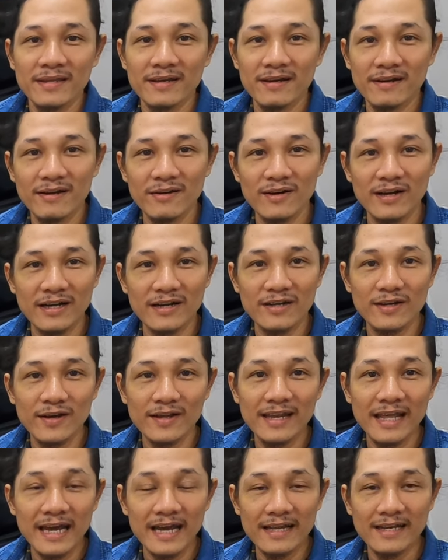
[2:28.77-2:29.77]
à, họ có
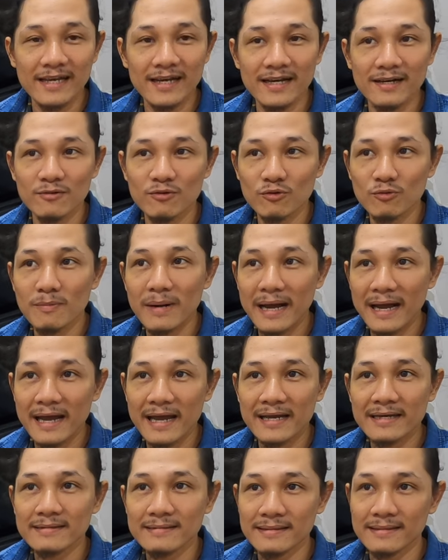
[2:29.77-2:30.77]
nói lại là
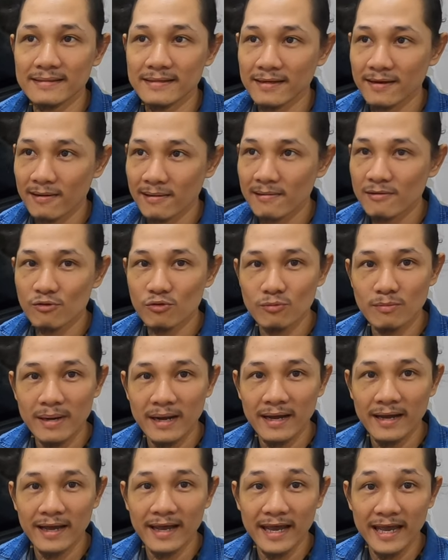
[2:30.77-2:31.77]
U3 thì nó có
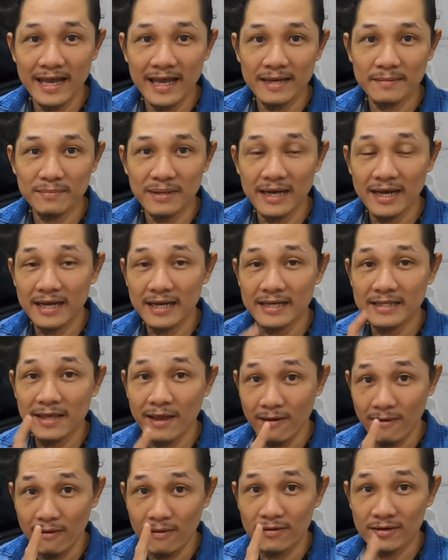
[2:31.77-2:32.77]
U3A mà A
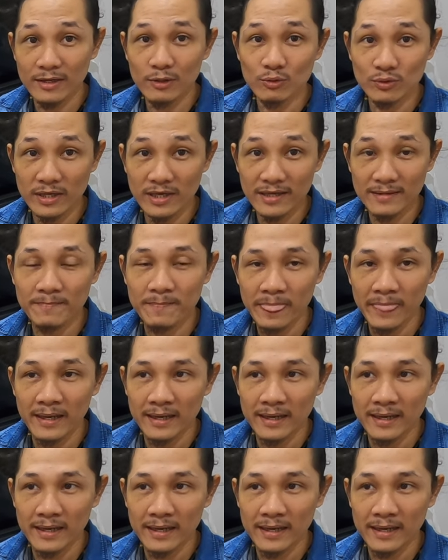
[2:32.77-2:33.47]
nhỏ đầu tiên